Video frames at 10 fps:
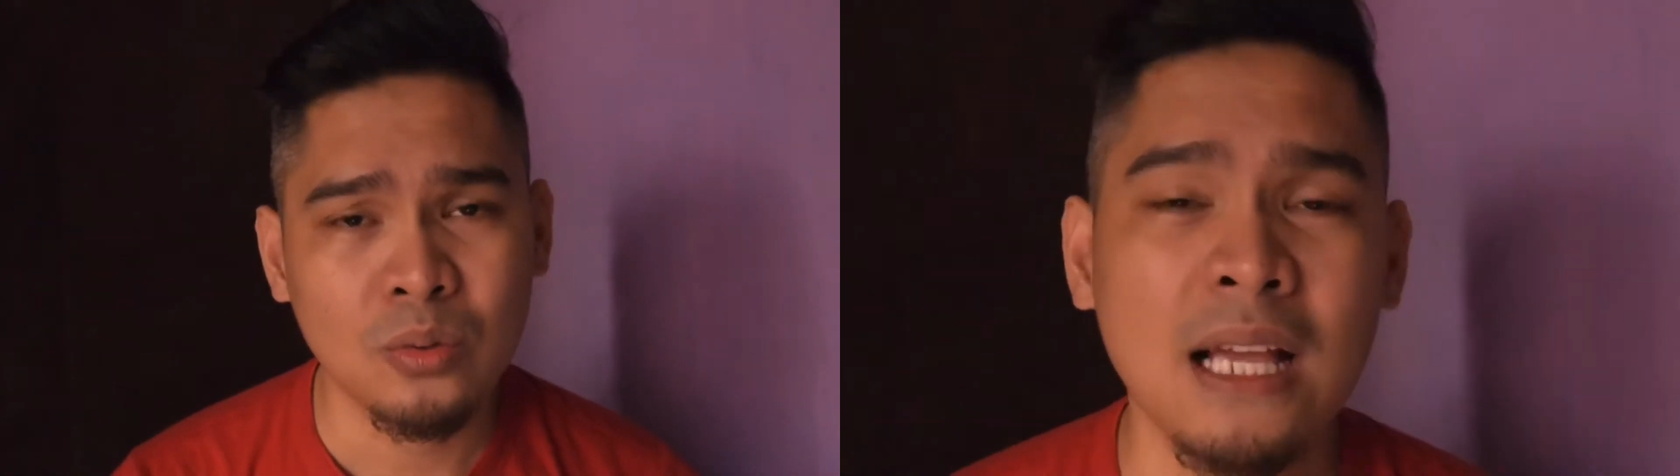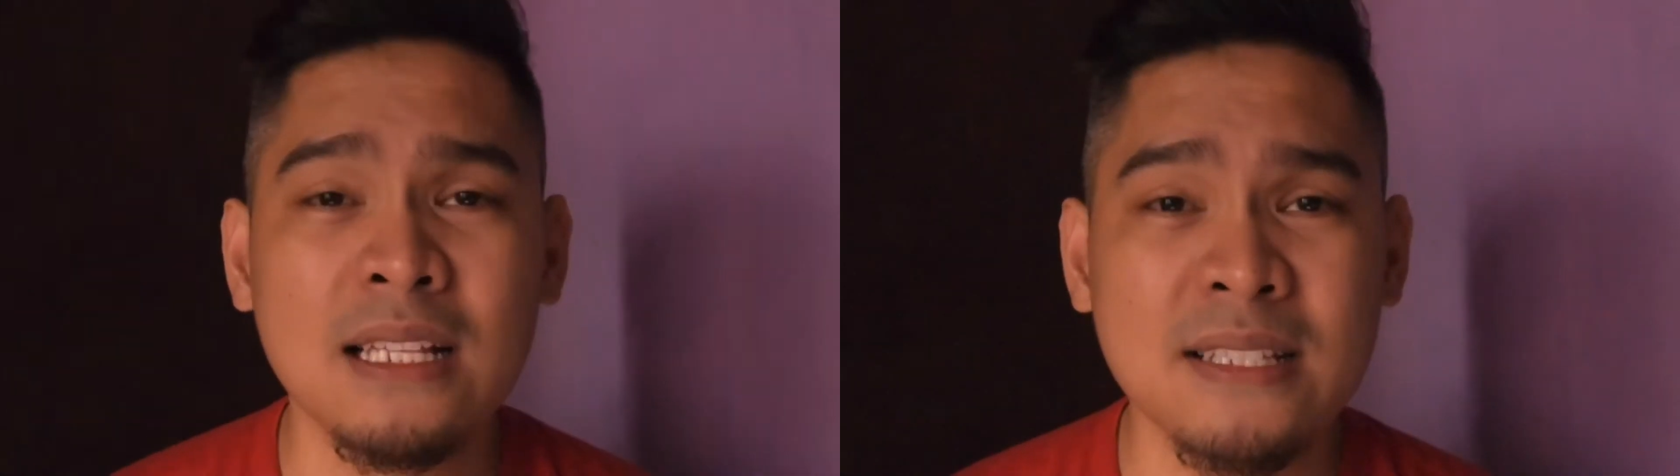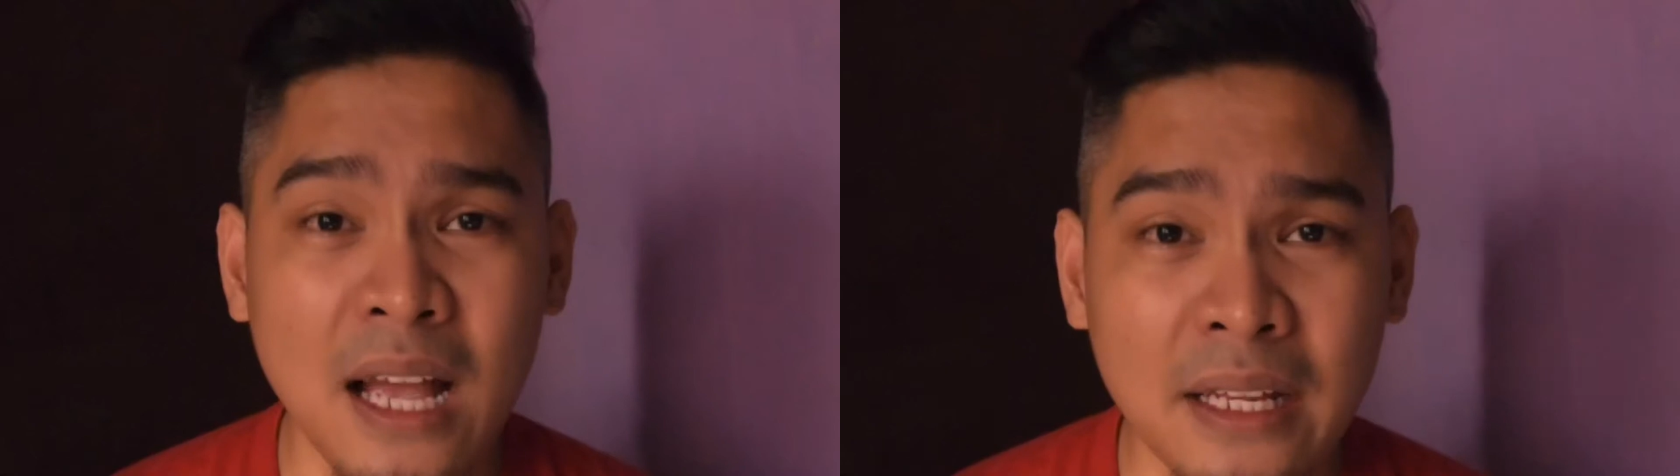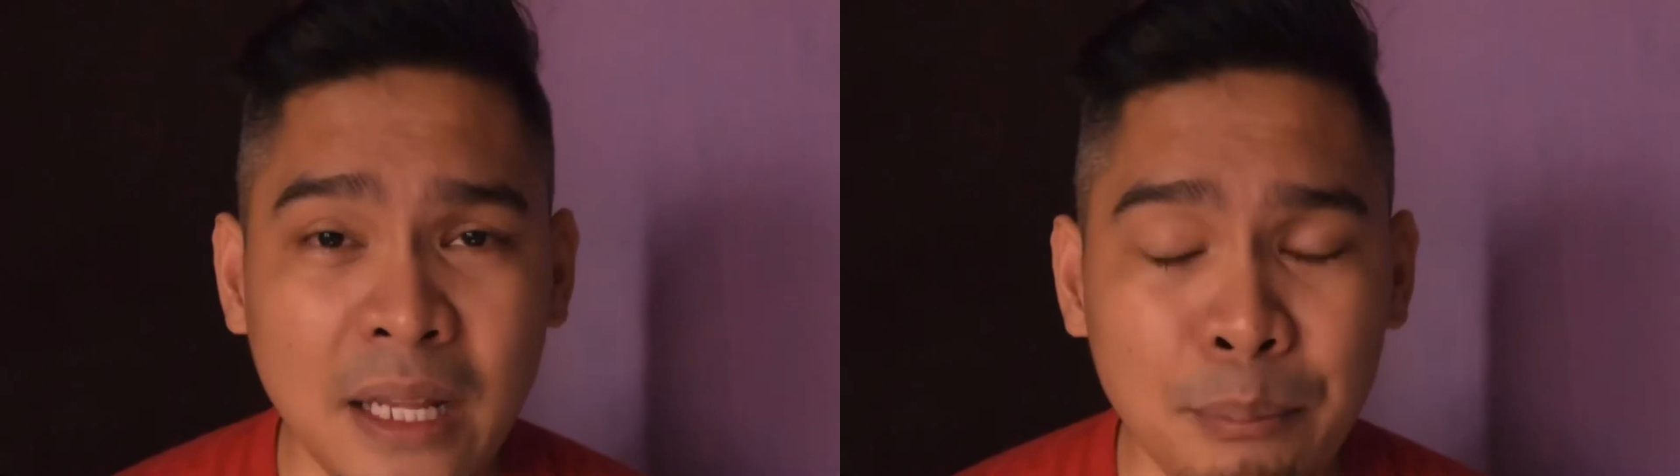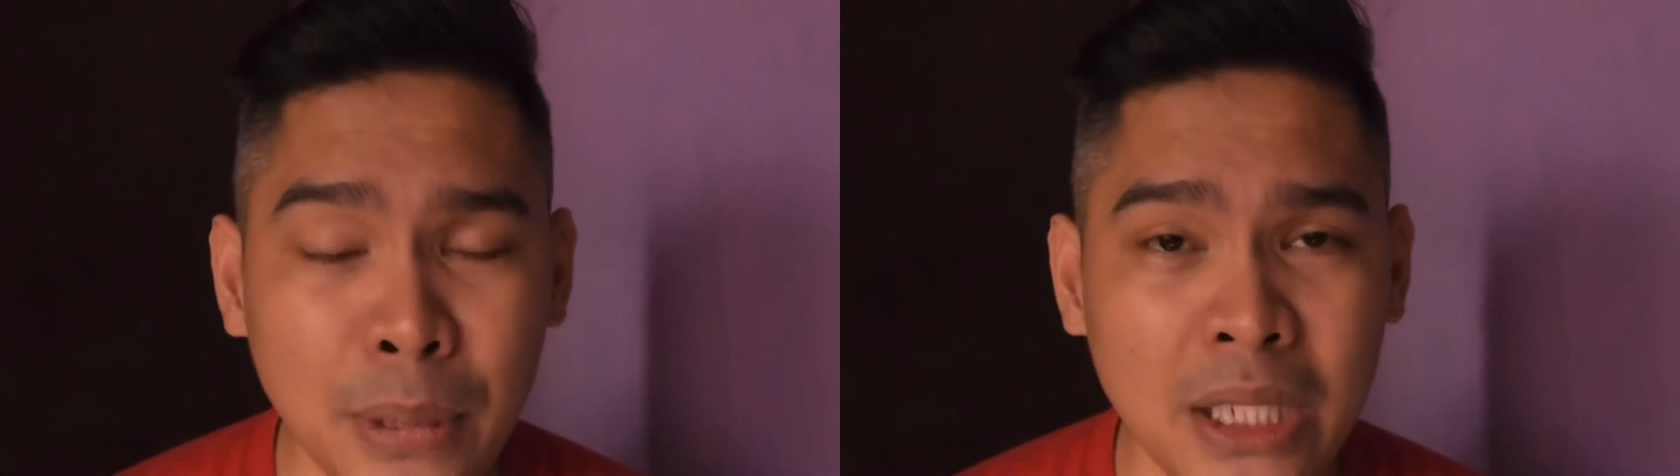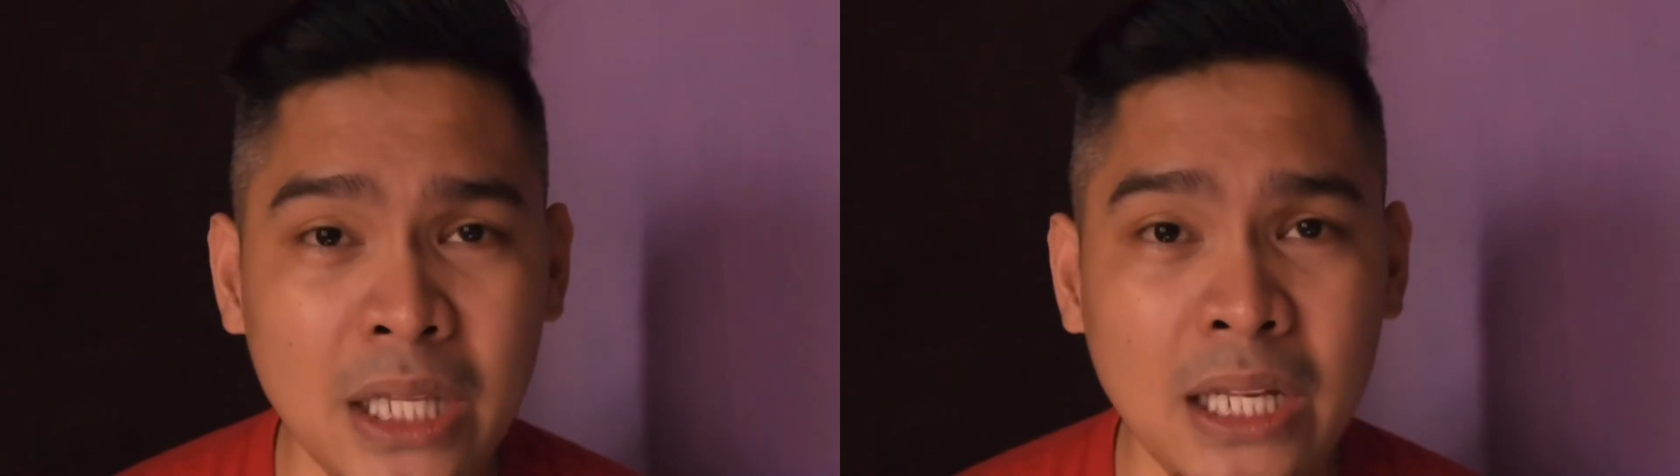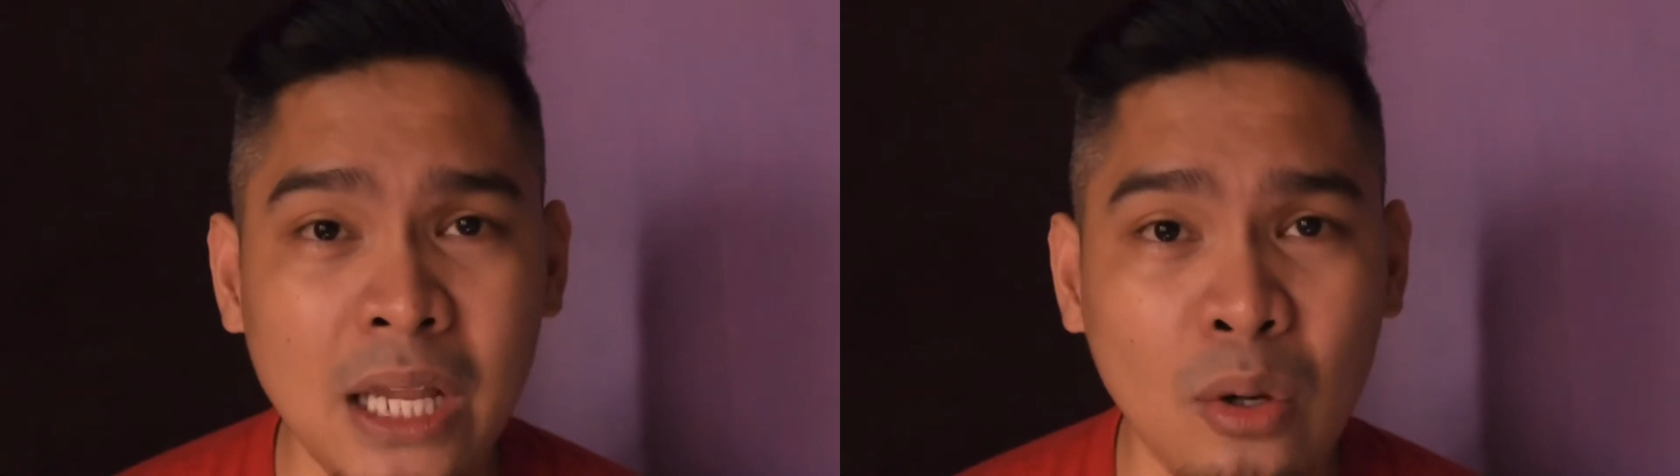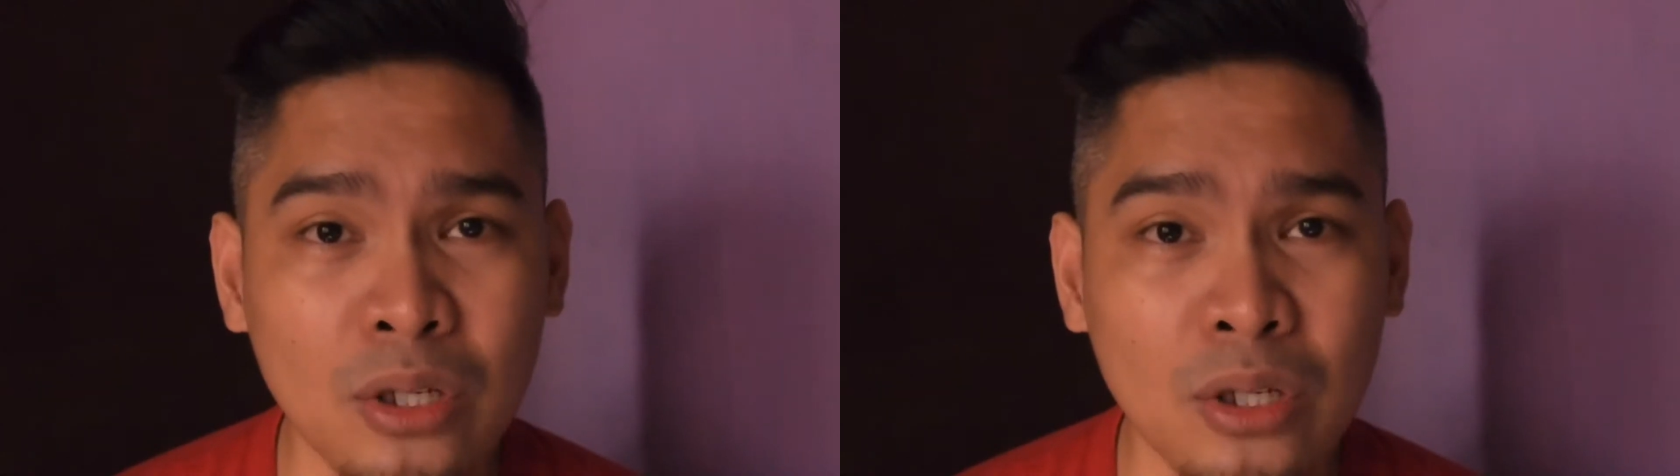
Sana pinili ako